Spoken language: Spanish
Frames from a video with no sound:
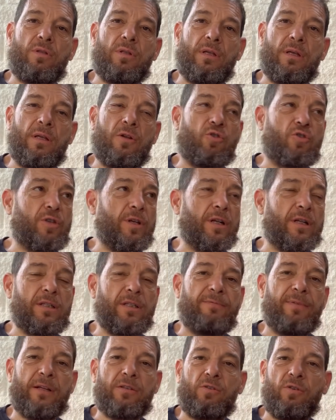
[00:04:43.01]
de los cierres
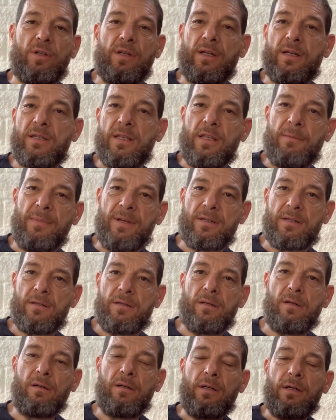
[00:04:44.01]
de factorías y demás,
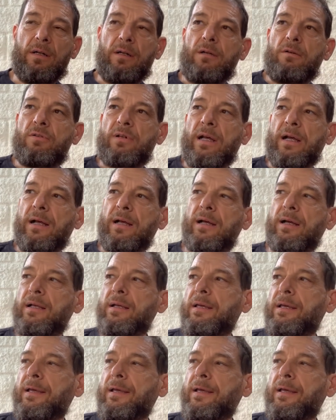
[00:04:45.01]
¿no? O sea,